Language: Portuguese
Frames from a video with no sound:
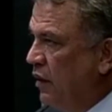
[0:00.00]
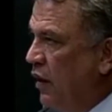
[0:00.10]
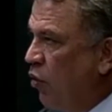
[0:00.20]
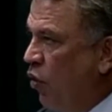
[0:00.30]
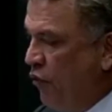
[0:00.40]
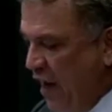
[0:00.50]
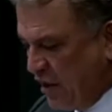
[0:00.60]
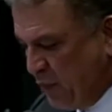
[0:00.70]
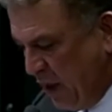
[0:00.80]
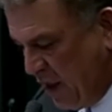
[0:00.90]
de fala
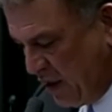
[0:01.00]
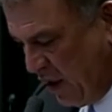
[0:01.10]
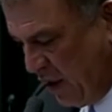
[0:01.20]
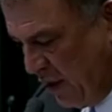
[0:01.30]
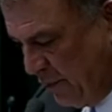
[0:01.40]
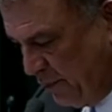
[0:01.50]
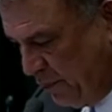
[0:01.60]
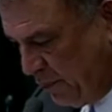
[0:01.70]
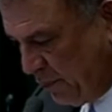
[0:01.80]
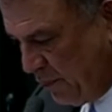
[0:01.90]
de cada
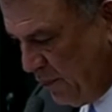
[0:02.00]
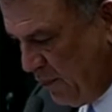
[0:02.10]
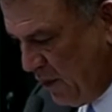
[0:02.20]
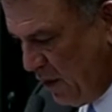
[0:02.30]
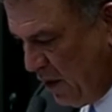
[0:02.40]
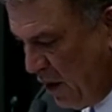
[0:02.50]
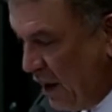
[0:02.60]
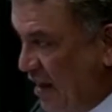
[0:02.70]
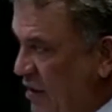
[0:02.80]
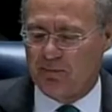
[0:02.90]
senador inscrito.